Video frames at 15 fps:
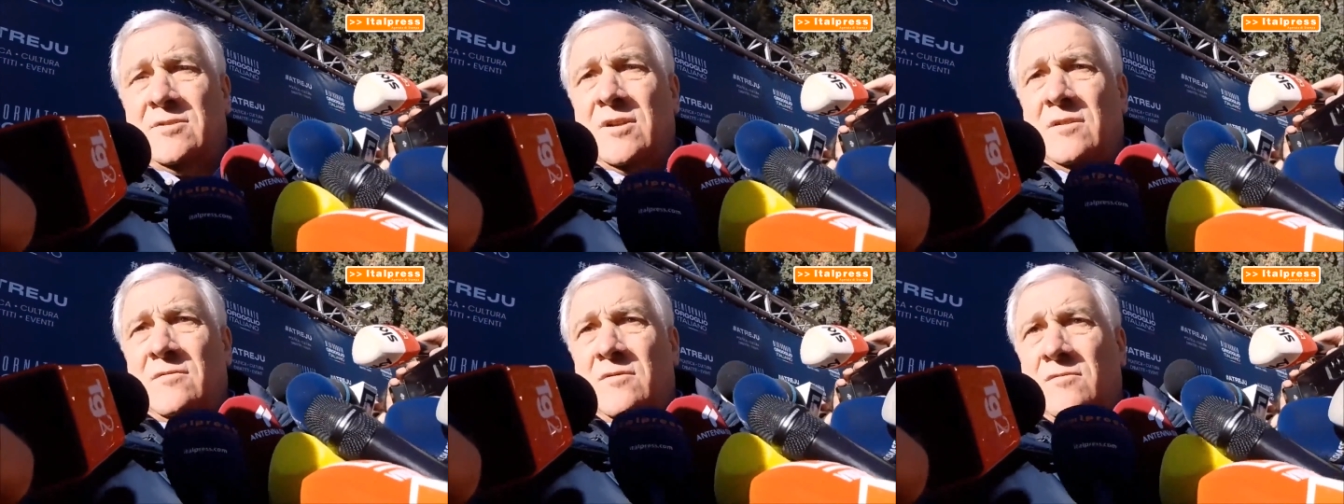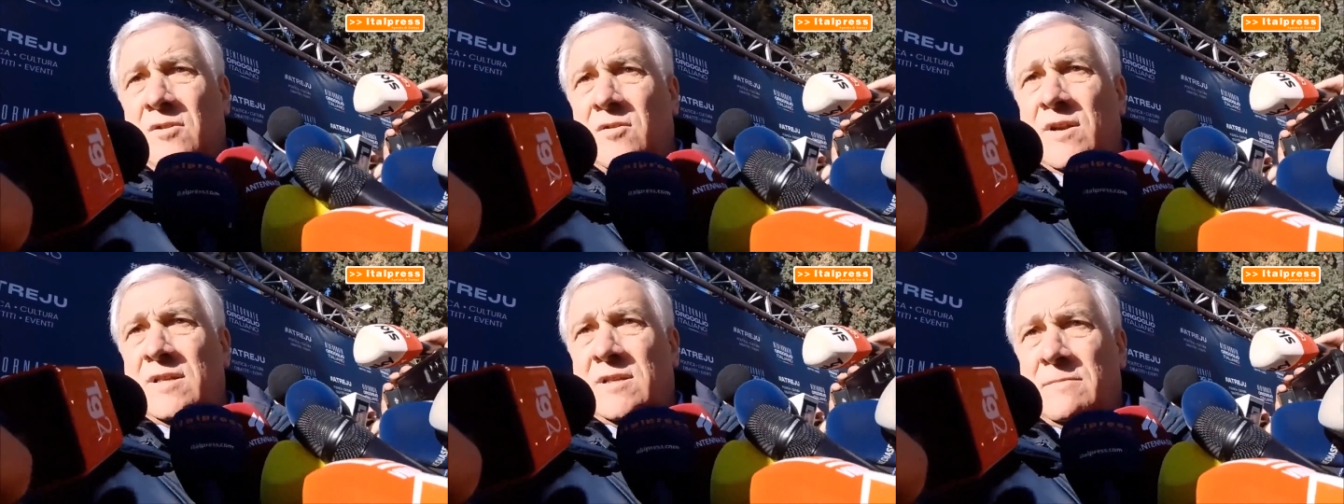cioè
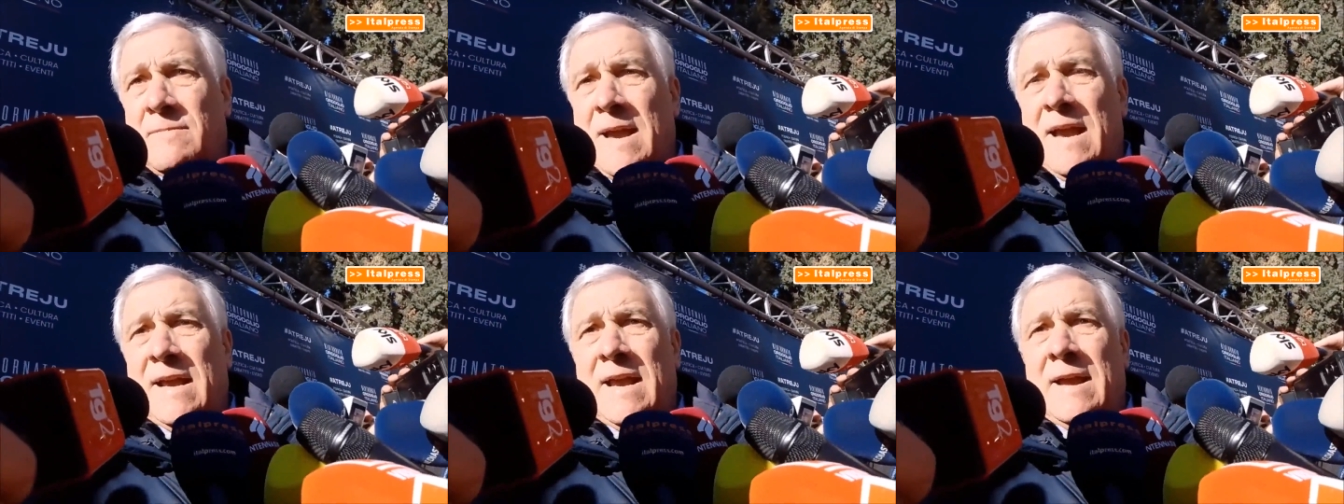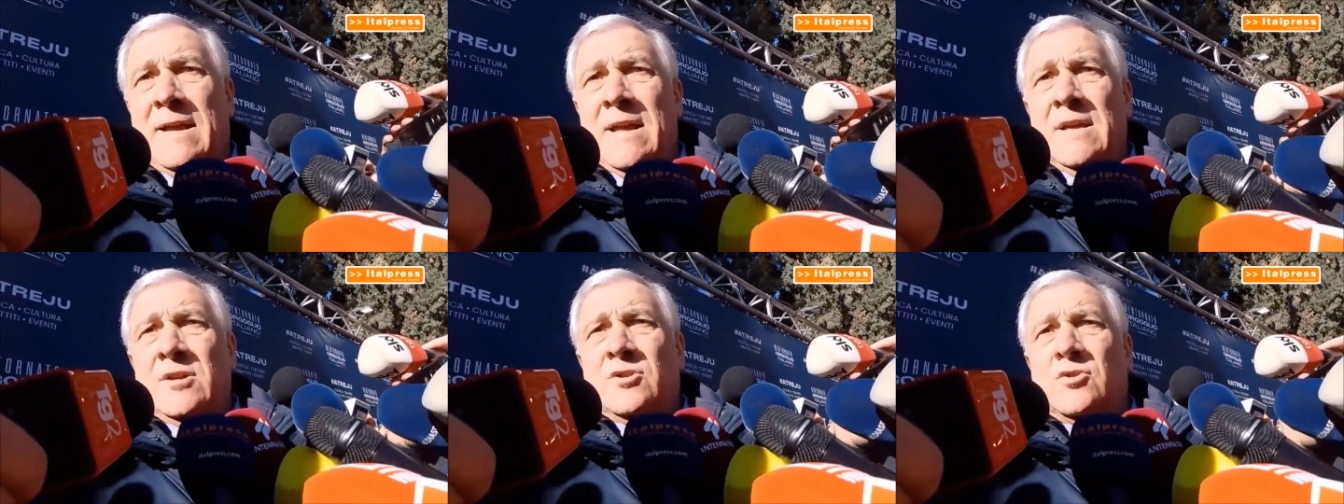quello che si paga
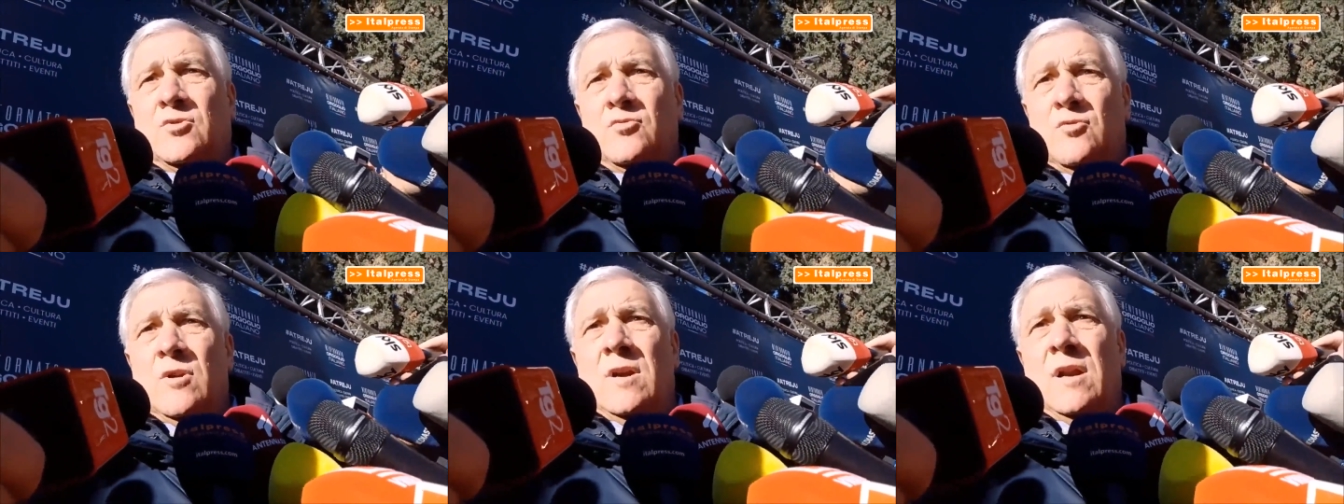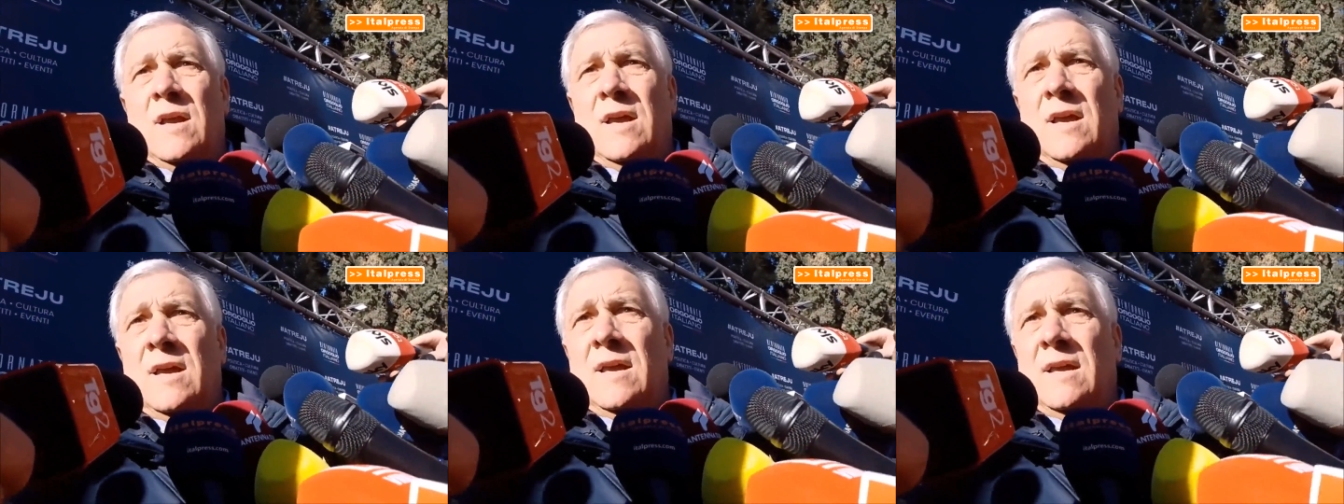sul
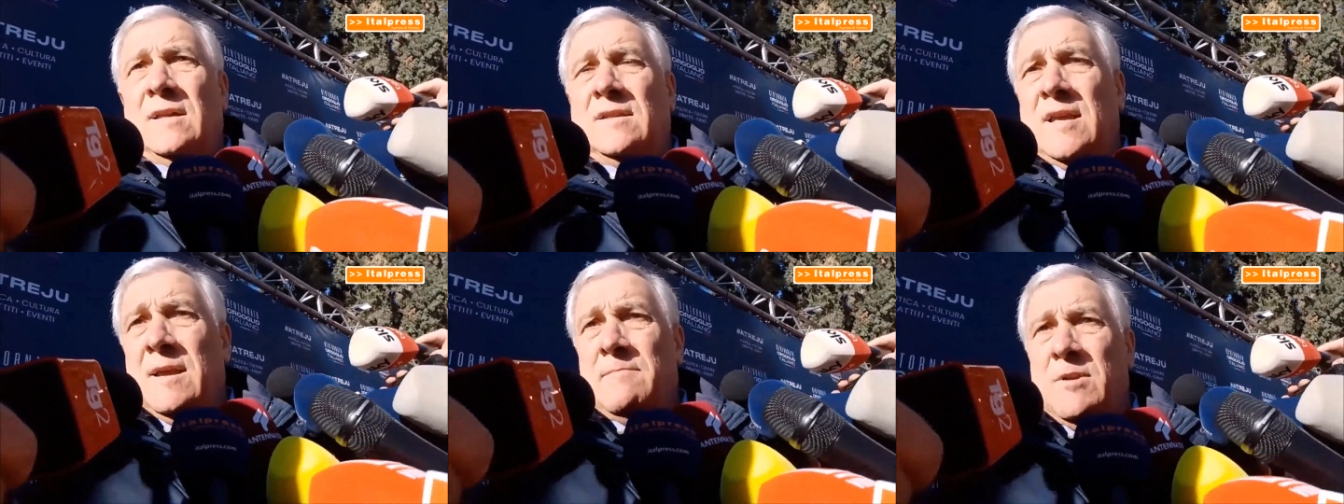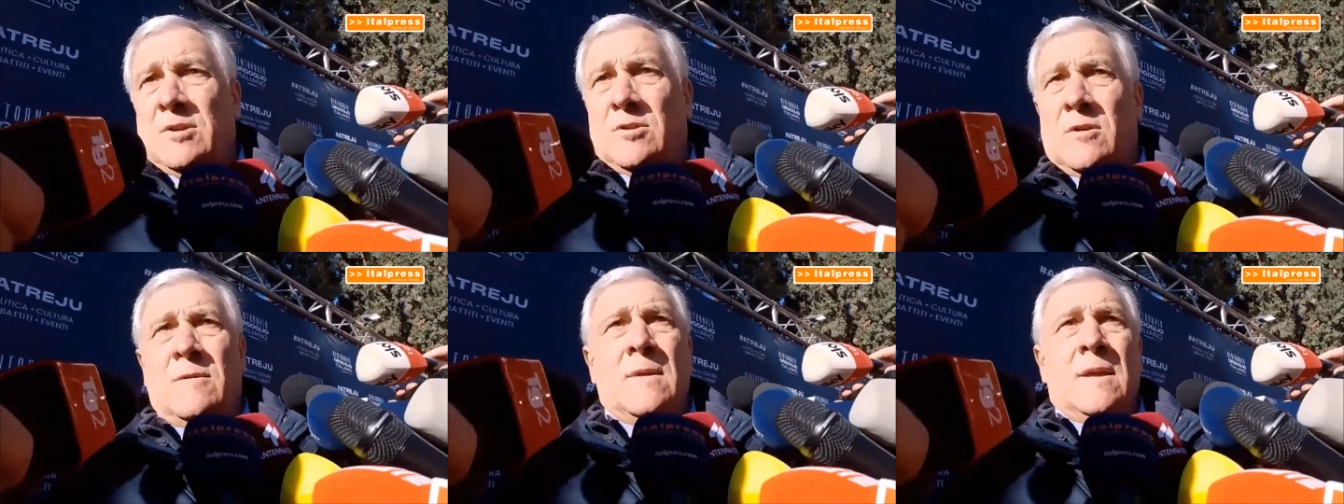eh,
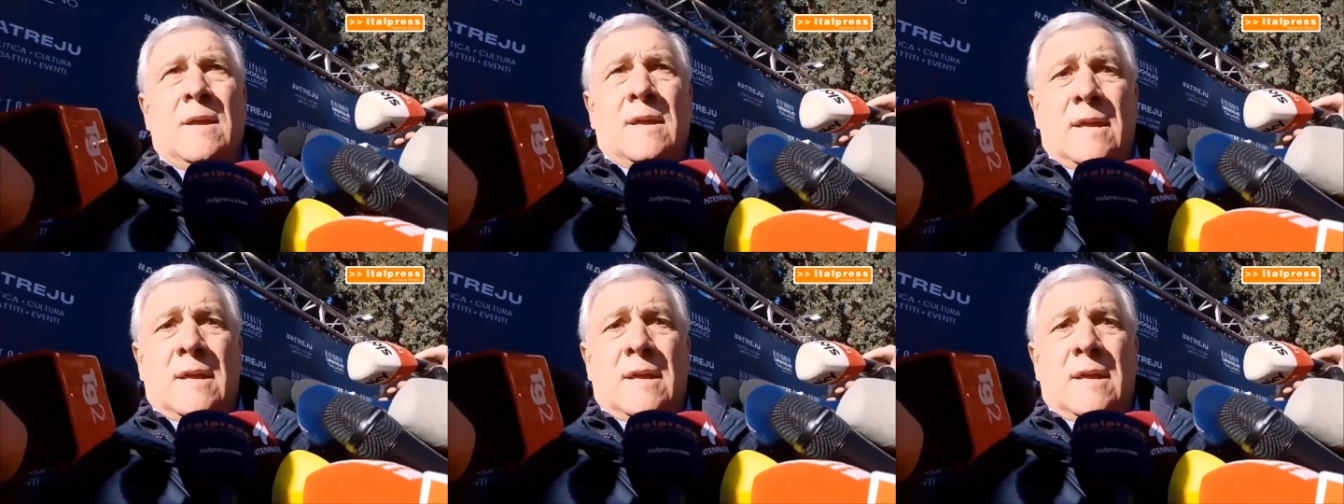debito